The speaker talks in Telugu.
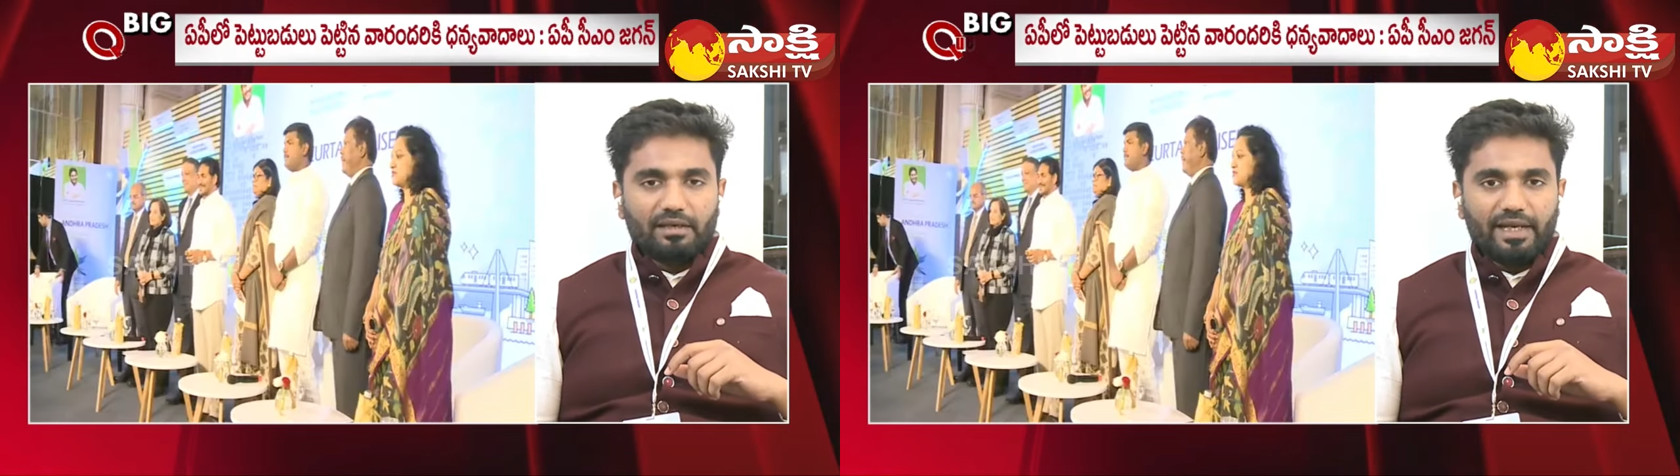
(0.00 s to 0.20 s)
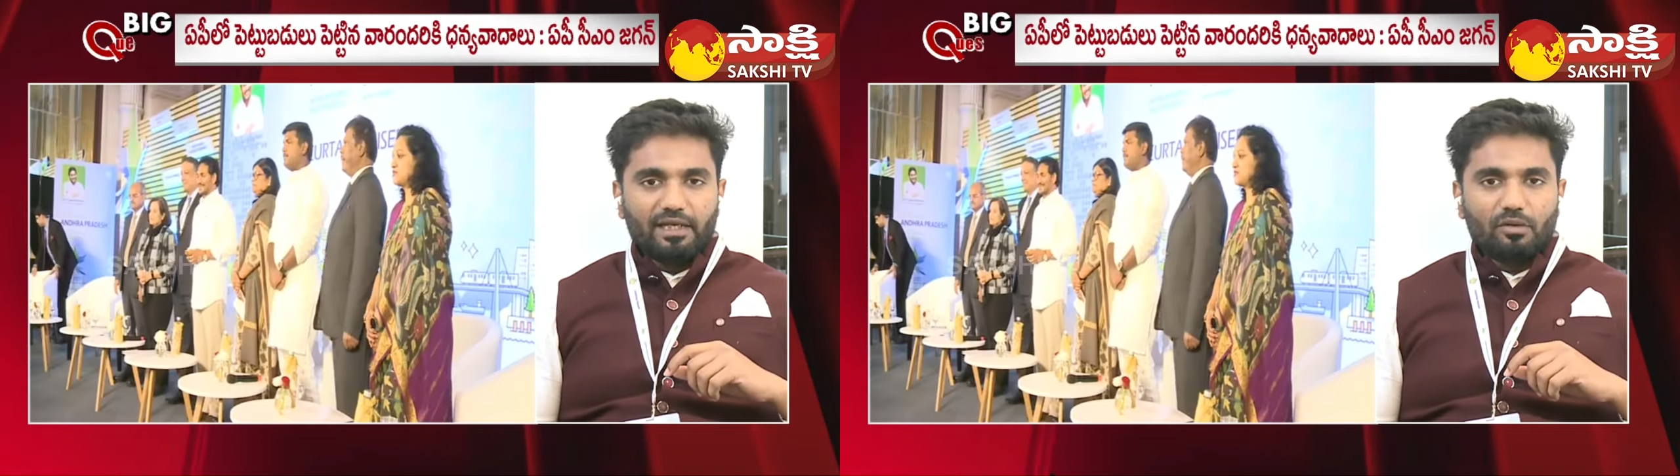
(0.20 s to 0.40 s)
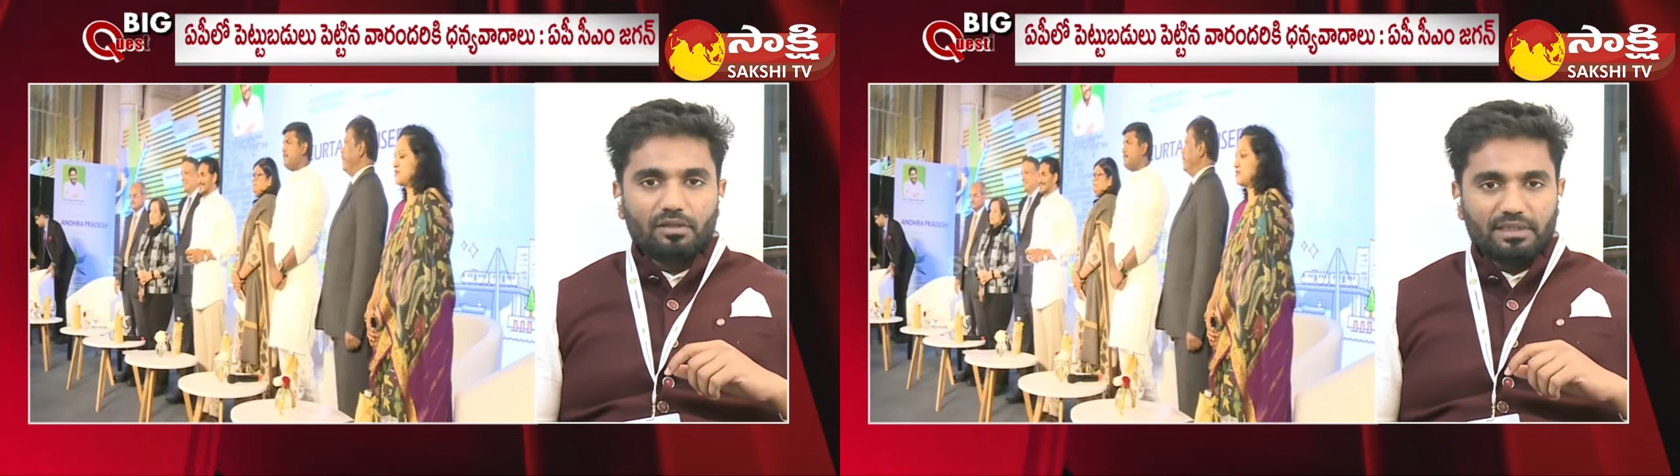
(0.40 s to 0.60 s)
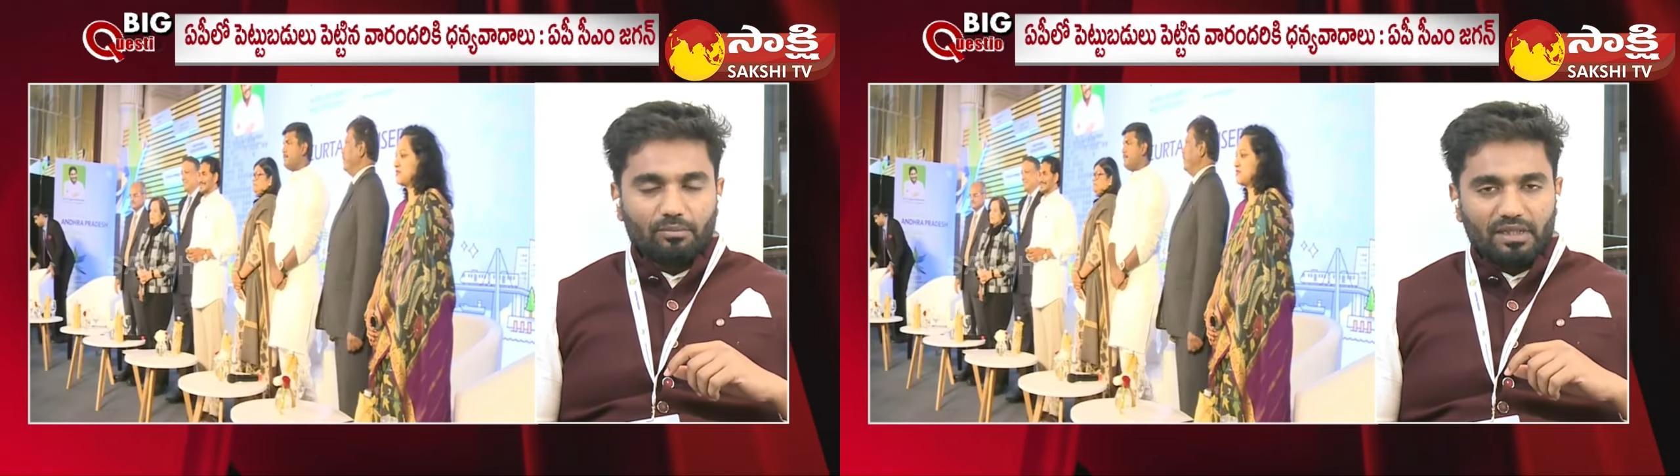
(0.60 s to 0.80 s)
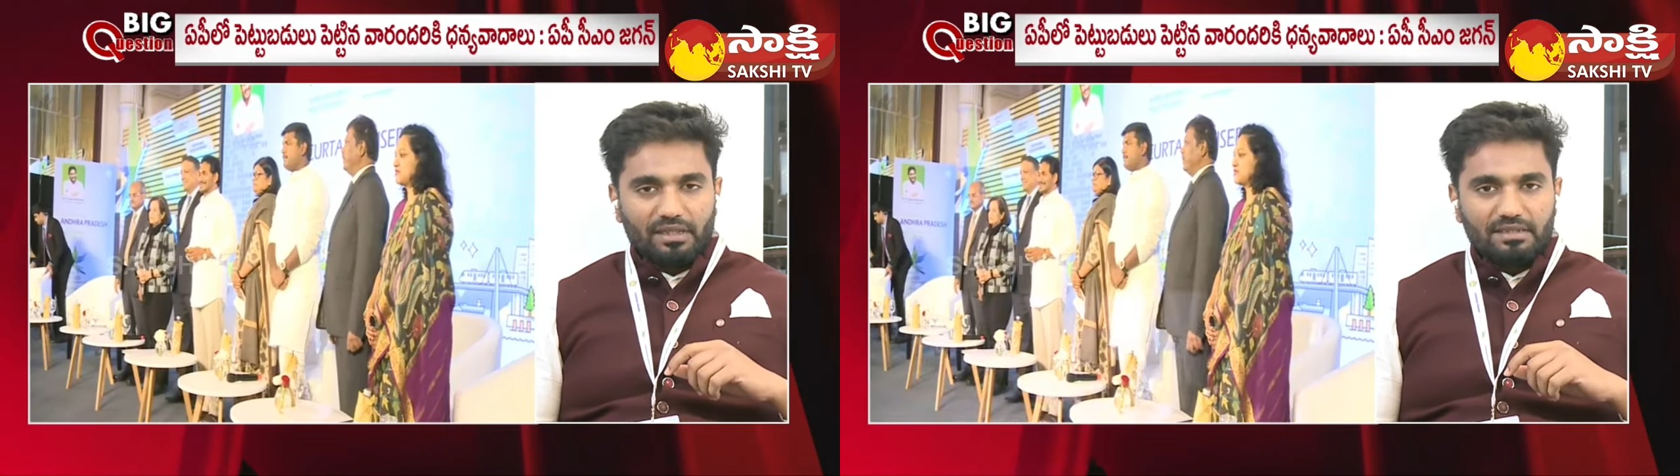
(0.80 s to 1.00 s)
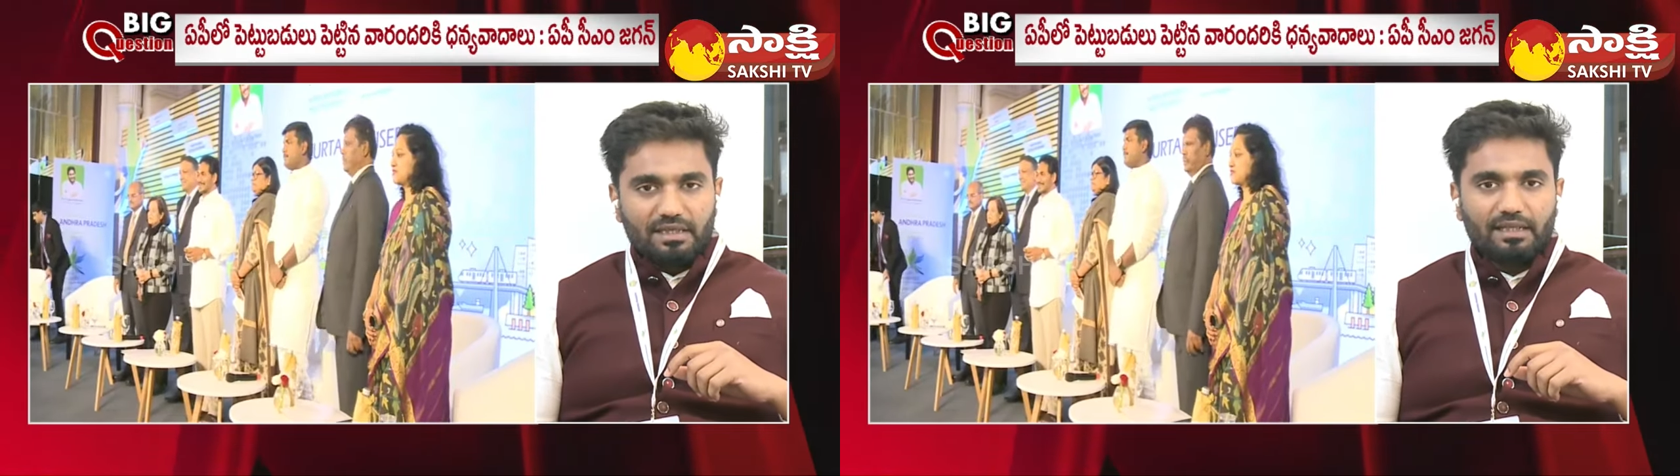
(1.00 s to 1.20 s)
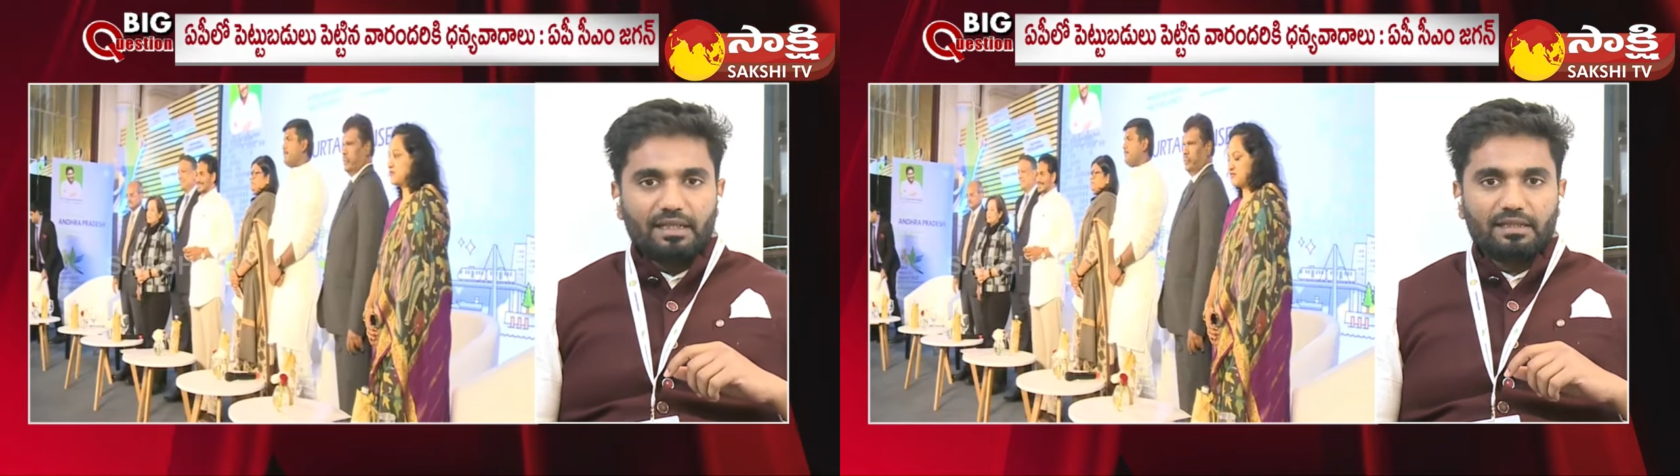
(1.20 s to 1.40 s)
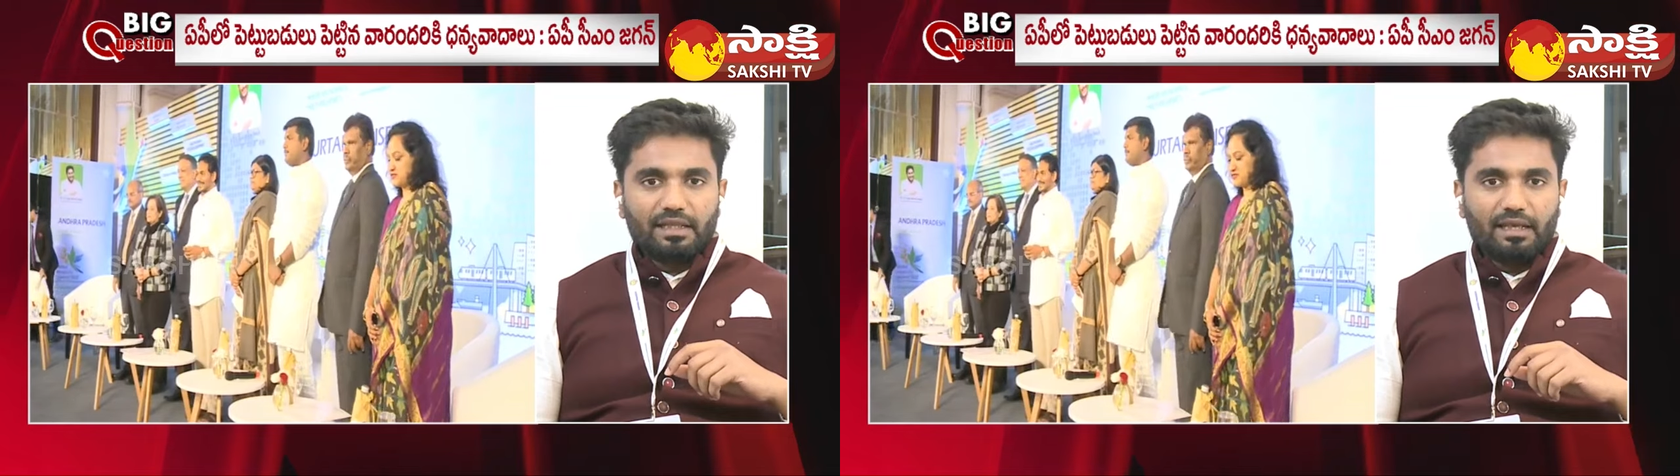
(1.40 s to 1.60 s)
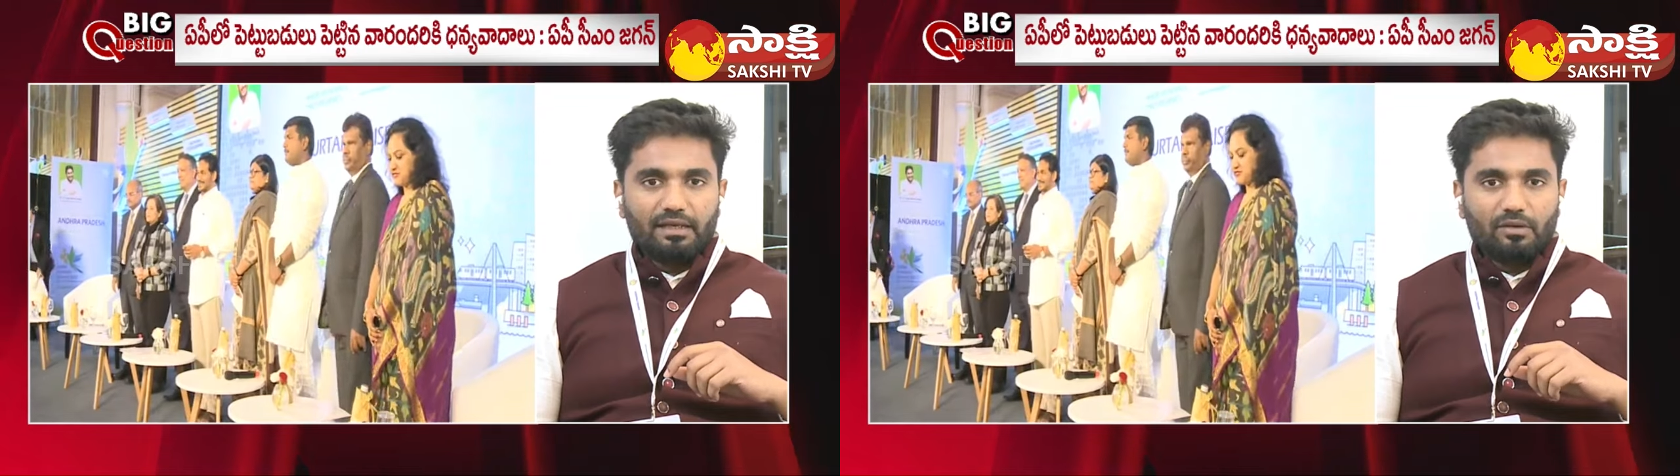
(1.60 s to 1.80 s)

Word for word: గ్రీన్ కోక్ సంబంధించి ఏదైతే